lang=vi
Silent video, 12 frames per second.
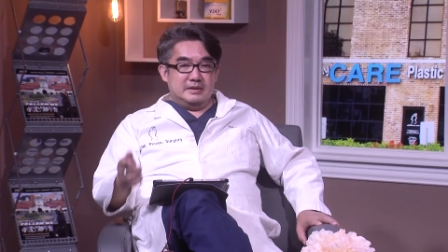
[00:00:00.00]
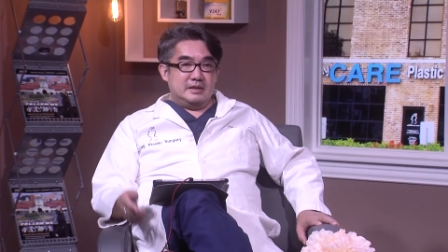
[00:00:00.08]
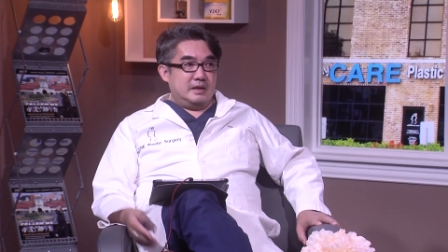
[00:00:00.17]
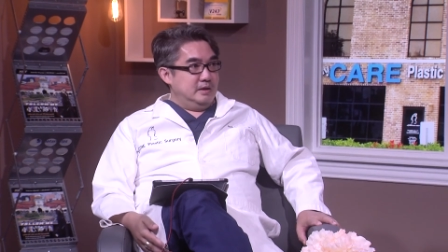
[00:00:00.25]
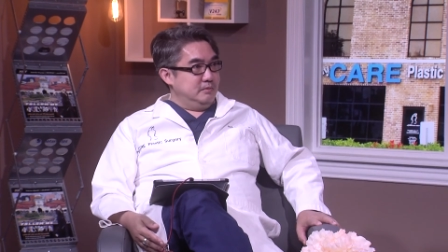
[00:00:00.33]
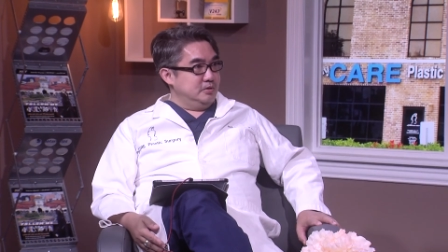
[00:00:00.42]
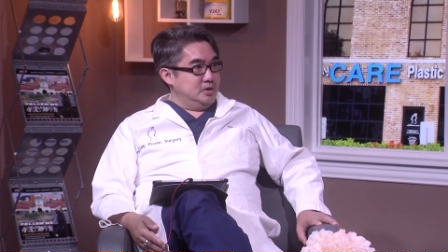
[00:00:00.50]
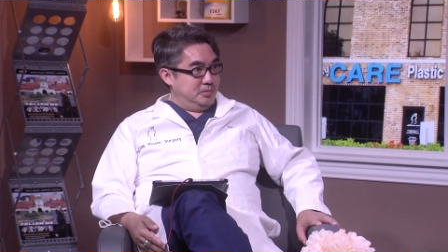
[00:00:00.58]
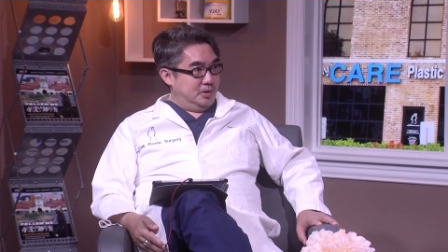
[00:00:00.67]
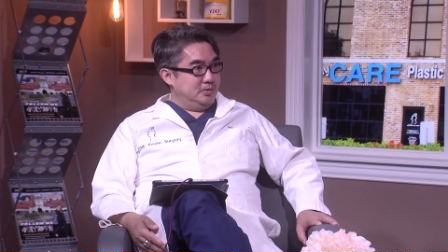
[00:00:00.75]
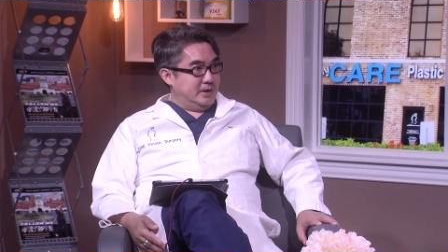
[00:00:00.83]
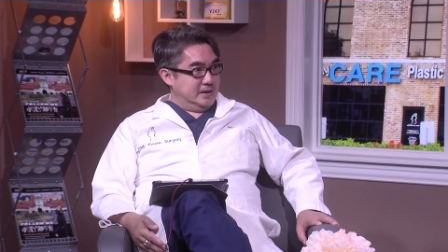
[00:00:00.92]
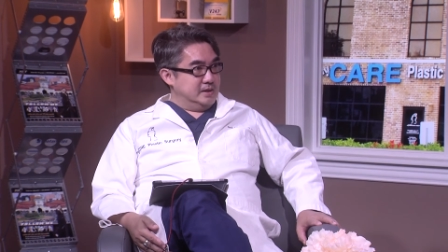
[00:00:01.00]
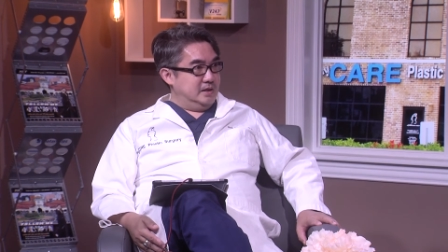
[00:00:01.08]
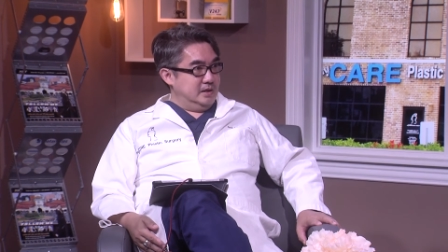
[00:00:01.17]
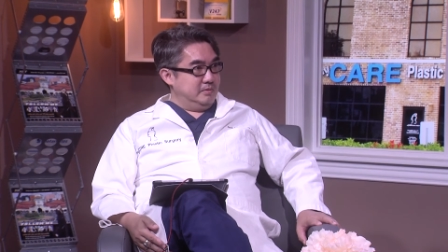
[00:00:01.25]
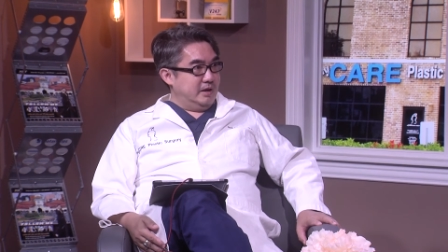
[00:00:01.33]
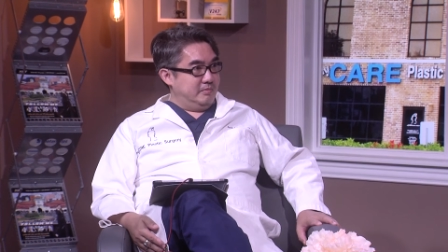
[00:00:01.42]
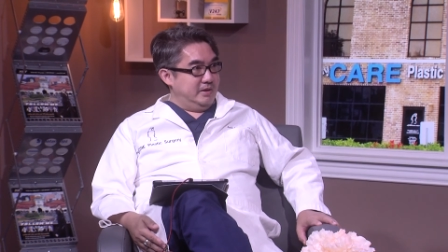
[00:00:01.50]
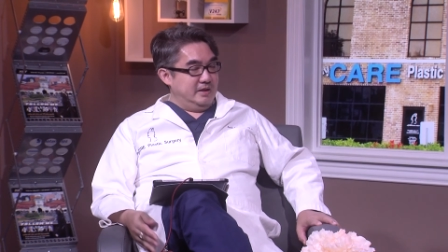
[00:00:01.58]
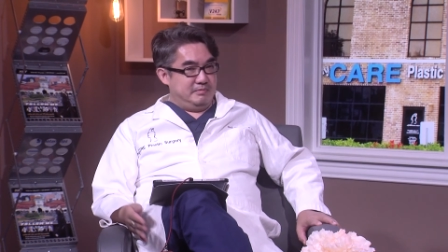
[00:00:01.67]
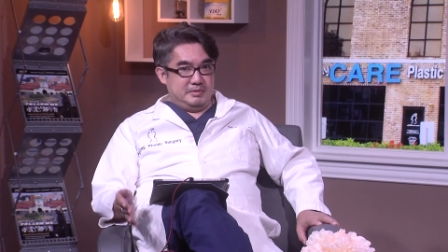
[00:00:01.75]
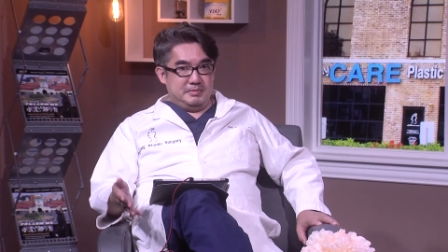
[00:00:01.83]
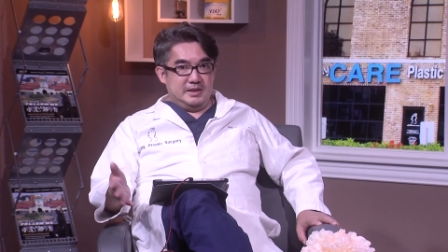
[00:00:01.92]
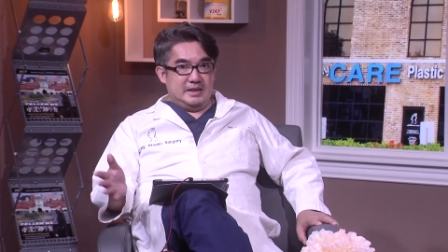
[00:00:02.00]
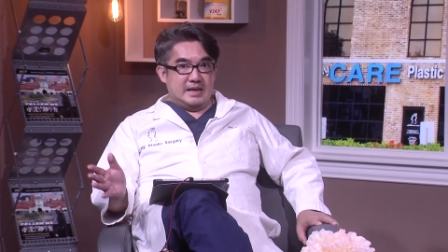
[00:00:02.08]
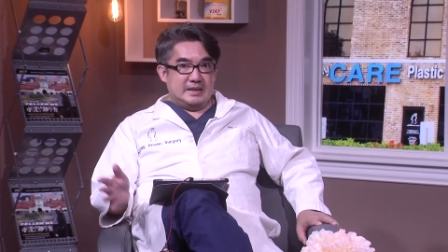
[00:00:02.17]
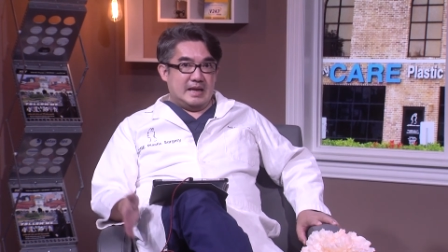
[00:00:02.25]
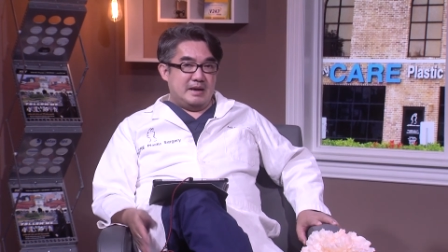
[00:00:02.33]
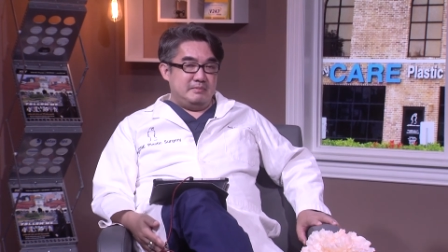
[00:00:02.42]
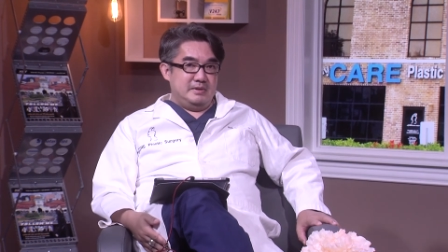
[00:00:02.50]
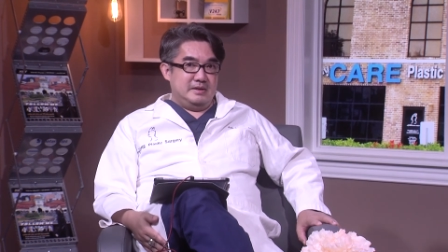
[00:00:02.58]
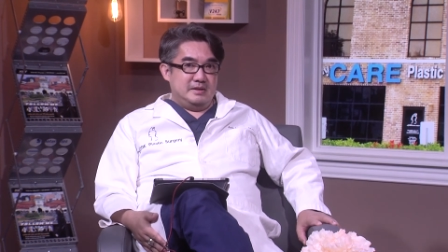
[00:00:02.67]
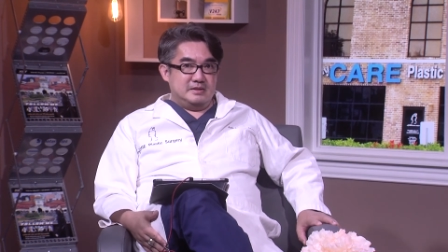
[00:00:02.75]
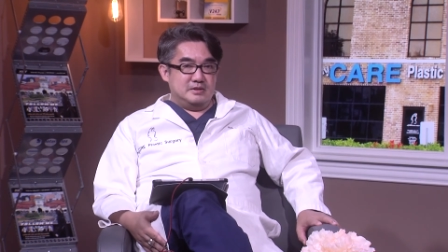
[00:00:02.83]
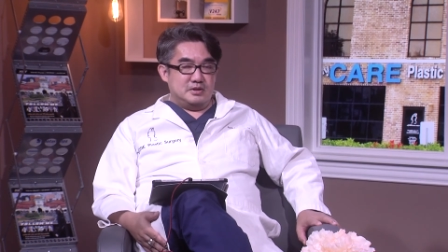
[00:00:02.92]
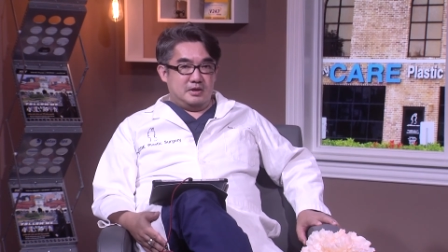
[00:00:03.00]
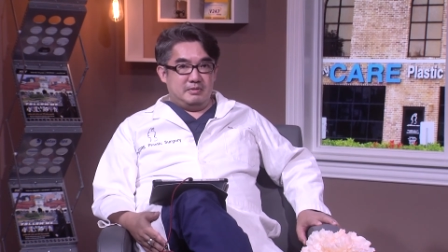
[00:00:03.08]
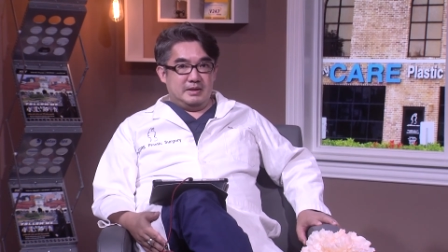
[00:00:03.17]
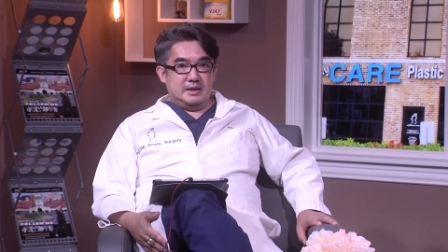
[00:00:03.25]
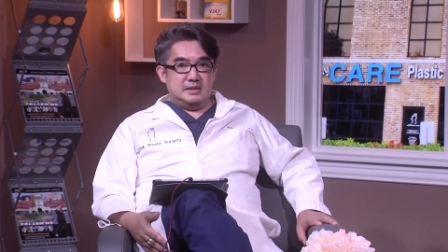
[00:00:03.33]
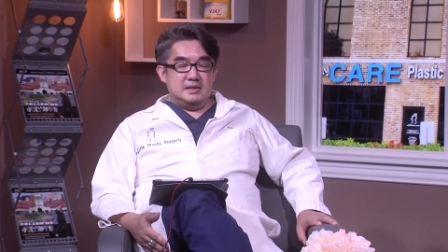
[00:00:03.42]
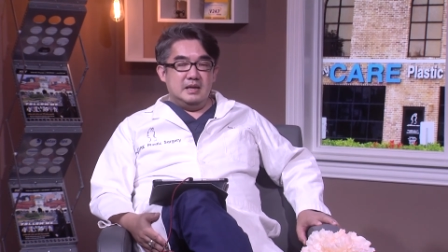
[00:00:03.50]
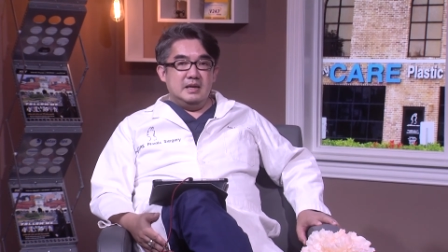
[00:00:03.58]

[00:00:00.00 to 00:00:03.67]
tới trung thu tháng 9 đúng không bây giờ mình mình tháng 8 bây giờ sửa soạn qua tháng 9